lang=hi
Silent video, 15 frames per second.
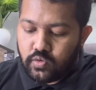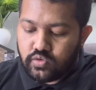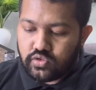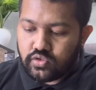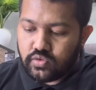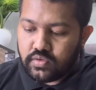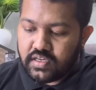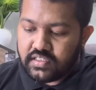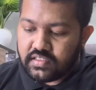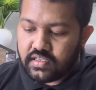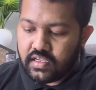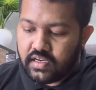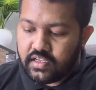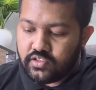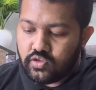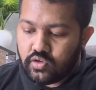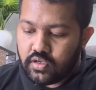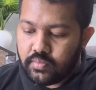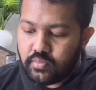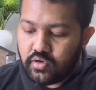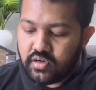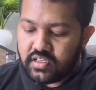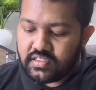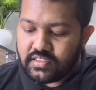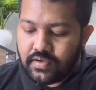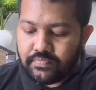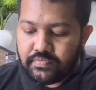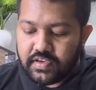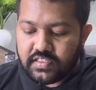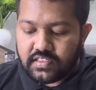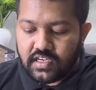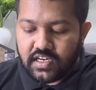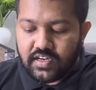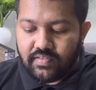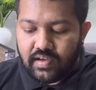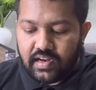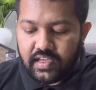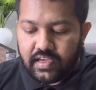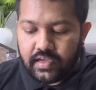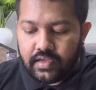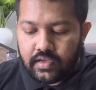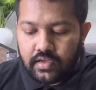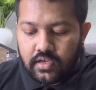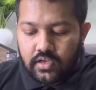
उन स्टूडेंट्स के लिए जो कि बोर्ड एग्जाम फेस करने वाले हैं